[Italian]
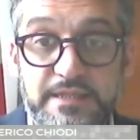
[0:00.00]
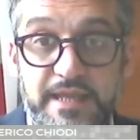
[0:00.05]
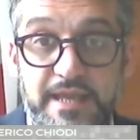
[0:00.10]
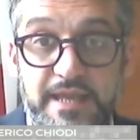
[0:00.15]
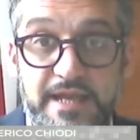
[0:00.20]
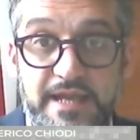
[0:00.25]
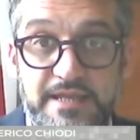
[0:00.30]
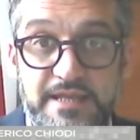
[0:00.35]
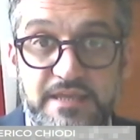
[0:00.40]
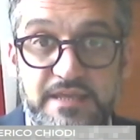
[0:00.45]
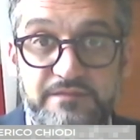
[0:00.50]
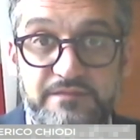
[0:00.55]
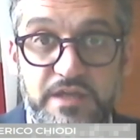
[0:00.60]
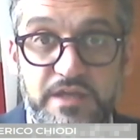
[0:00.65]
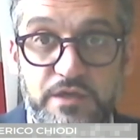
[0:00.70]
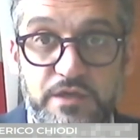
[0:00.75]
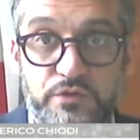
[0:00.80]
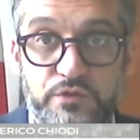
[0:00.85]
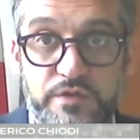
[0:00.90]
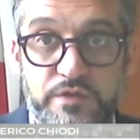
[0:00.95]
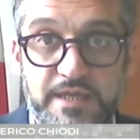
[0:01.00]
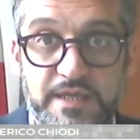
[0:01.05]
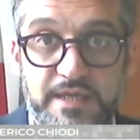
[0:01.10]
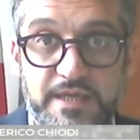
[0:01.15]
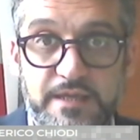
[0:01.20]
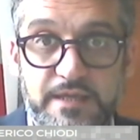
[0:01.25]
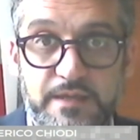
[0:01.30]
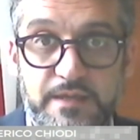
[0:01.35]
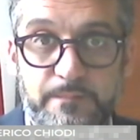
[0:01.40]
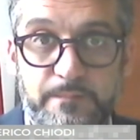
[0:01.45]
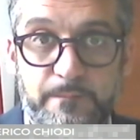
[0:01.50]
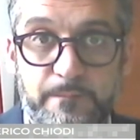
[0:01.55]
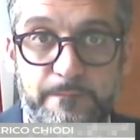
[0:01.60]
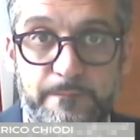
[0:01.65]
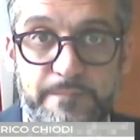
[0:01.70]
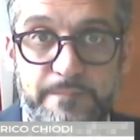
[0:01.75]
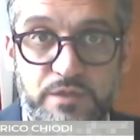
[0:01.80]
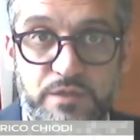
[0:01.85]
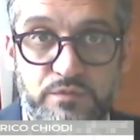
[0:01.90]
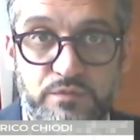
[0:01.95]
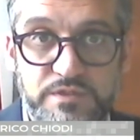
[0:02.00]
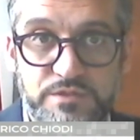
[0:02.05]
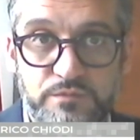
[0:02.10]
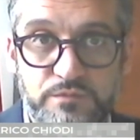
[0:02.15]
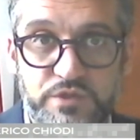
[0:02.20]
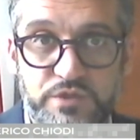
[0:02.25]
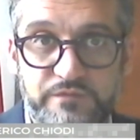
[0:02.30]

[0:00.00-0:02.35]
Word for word: È anche vero che per questo